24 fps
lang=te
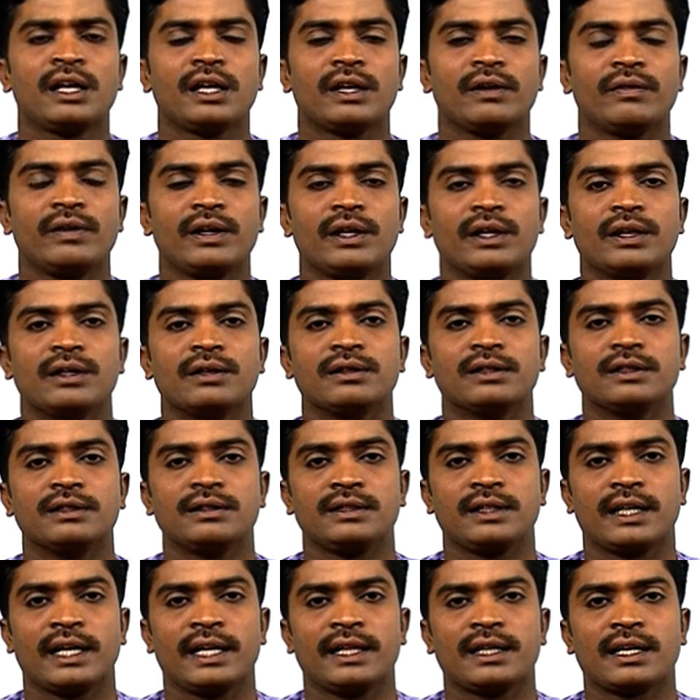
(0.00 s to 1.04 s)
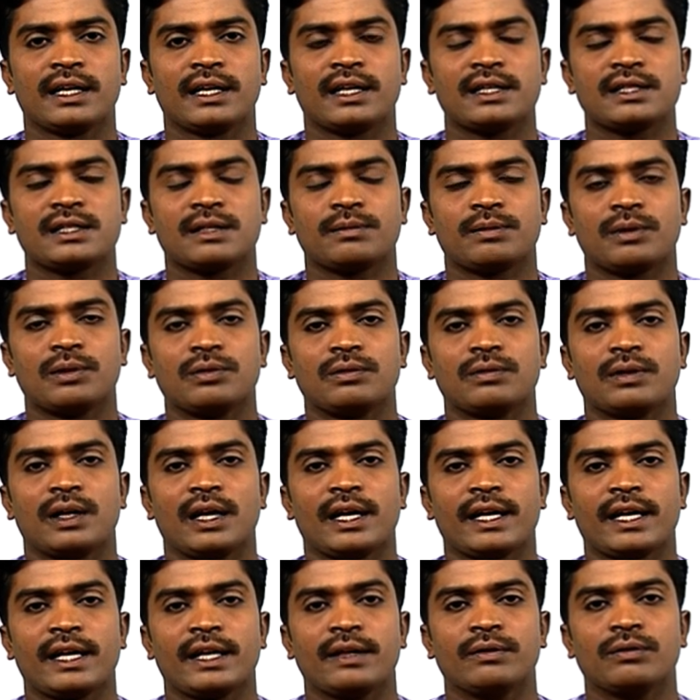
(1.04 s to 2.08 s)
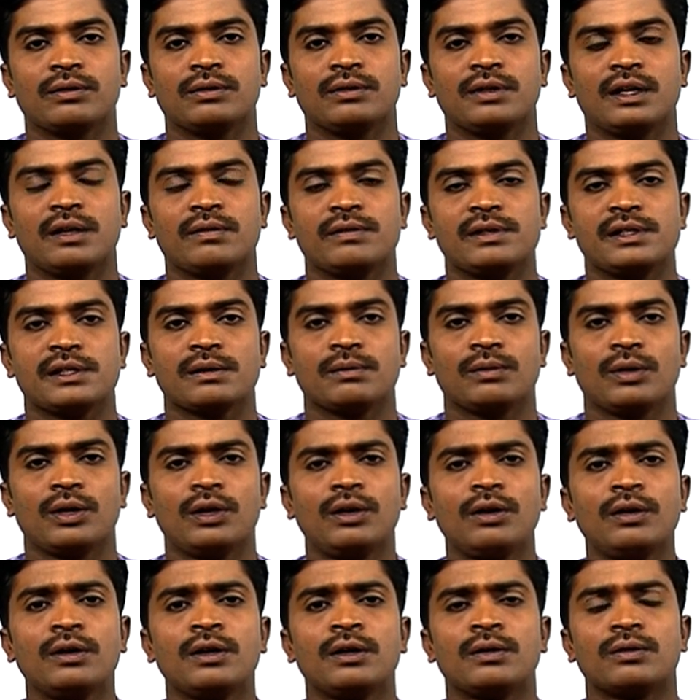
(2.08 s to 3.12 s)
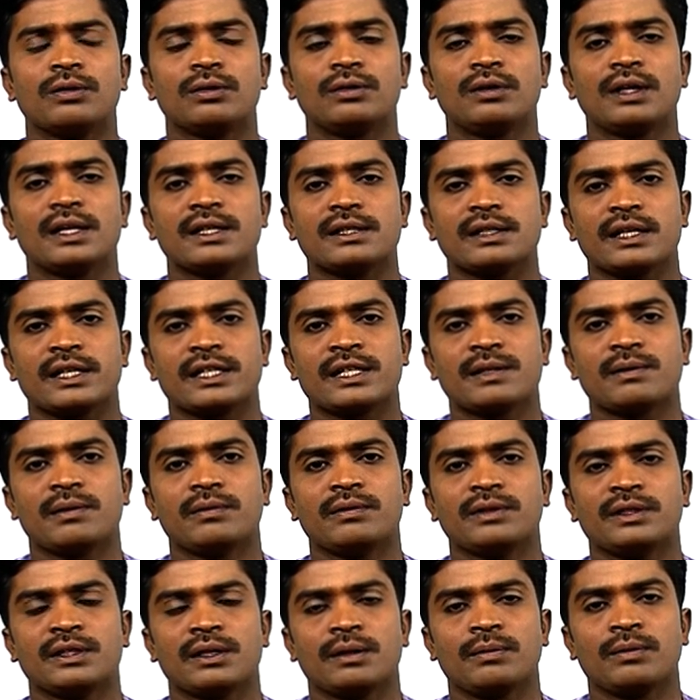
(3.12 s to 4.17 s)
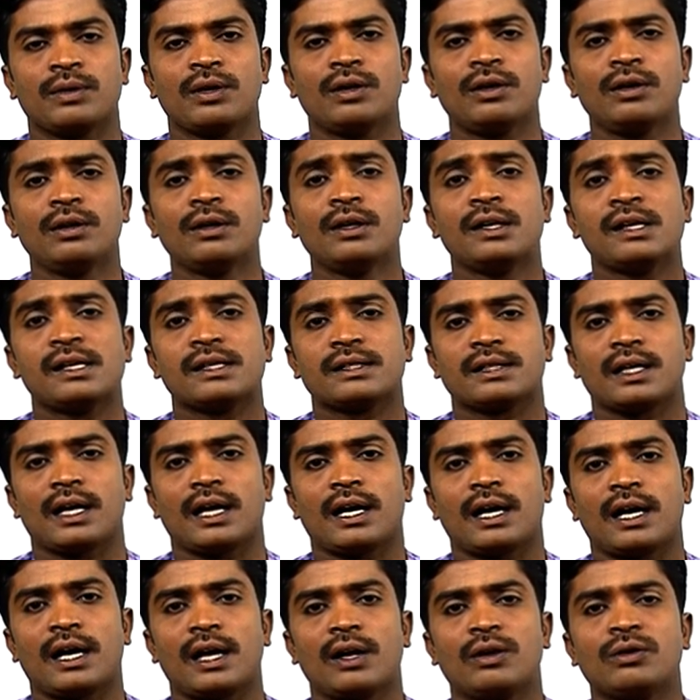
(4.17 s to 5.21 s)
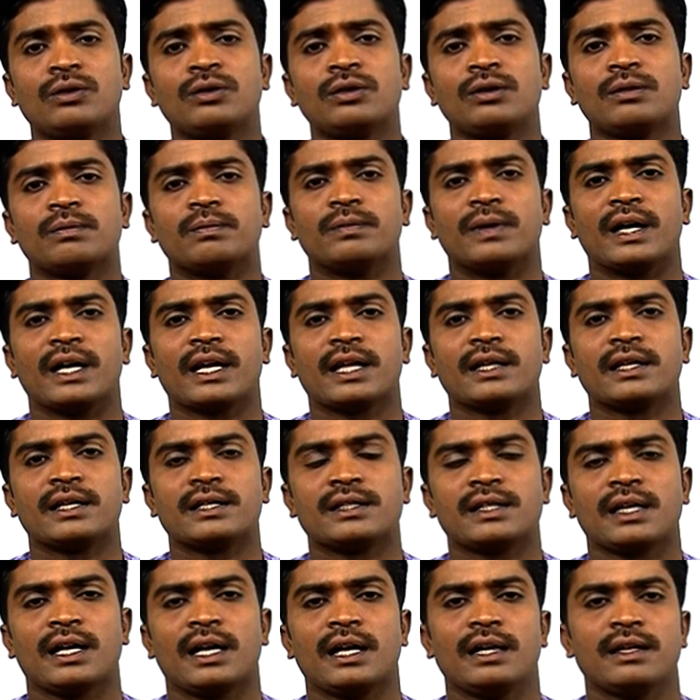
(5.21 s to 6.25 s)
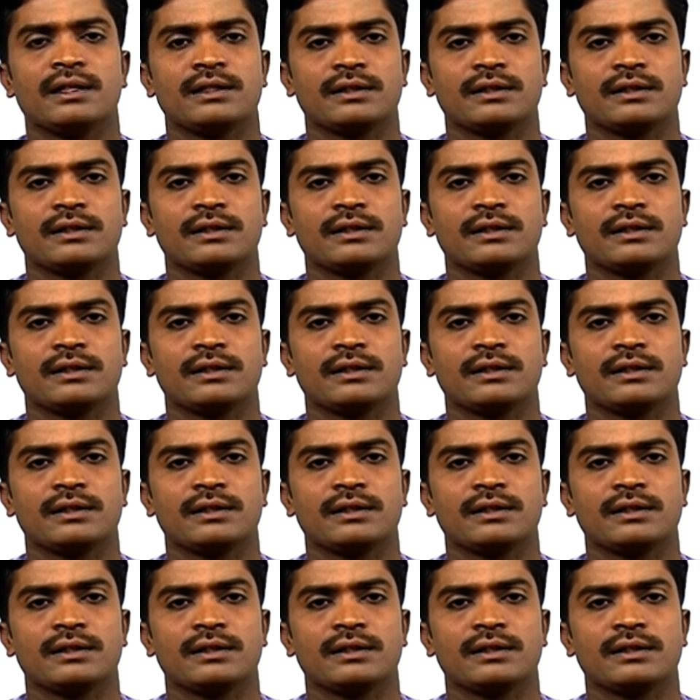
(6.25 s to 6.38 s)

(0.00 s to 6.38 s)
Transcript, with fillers: ఇవి కేంద్ర రాష్ట్ర ప్రభుత్వాలకి వృద్ధుల విషయంలో వృద్ధుల సంక్షేమం విషయంలో సలహాలు మార్గదర్శకాలను